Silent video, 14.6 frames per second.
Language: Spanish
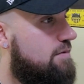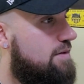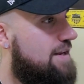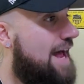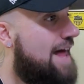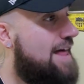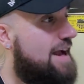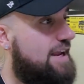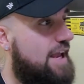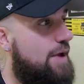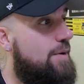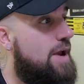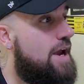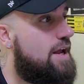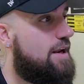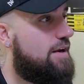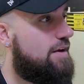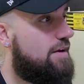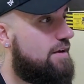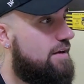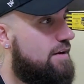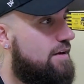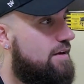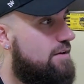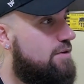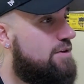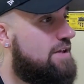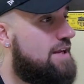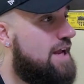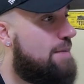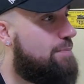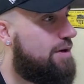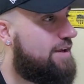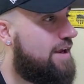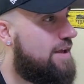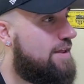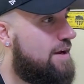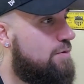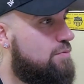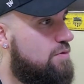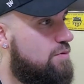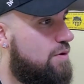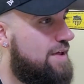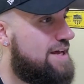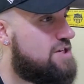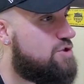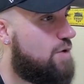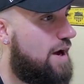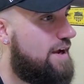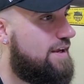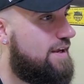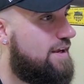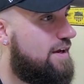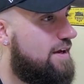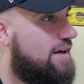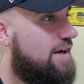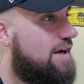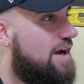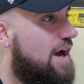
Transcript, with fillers: Nada que ver. No tenía por qué dar un codazo ahí.